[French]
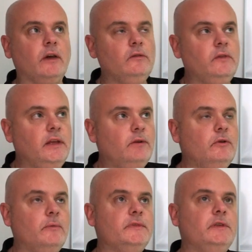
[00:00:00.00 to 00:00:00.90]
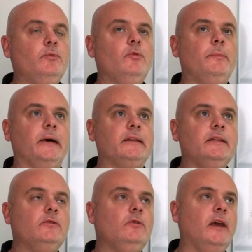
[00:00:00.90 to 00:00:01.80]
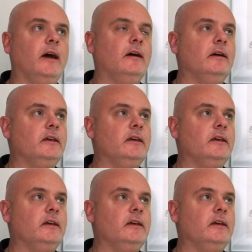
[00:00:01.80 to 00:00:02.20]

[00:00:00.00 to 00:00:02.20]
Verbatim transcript: une vidéo un petit peu particulière